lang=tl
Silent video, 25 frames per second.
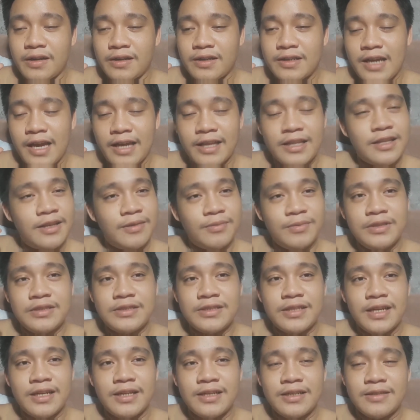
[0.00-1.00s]
Kahit na
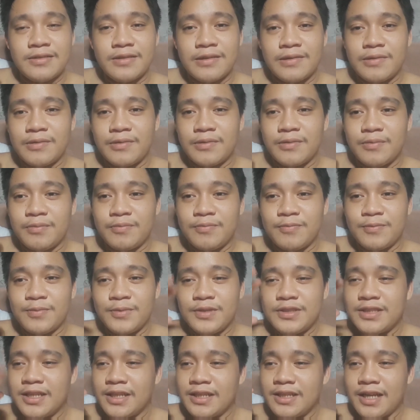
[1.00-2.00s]
minsan,
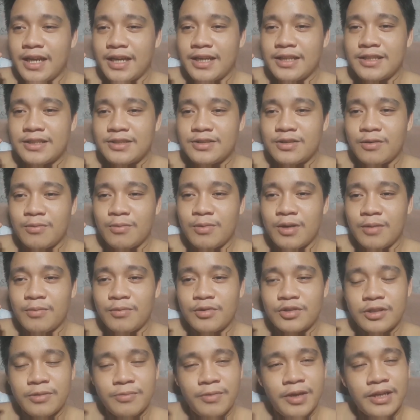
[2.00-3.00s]
minsan kahit na sobrang
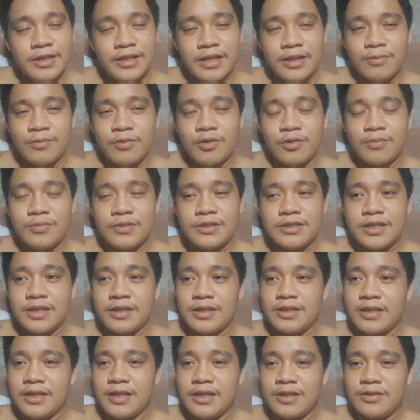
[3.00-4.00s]
motivated mo,
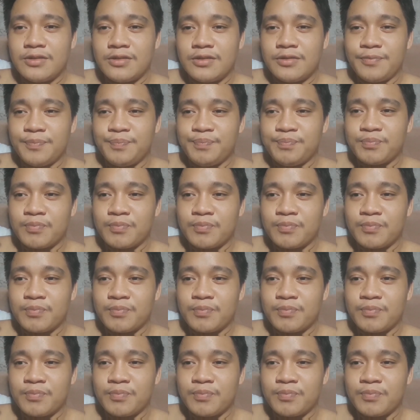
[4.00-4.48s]
minsan ano,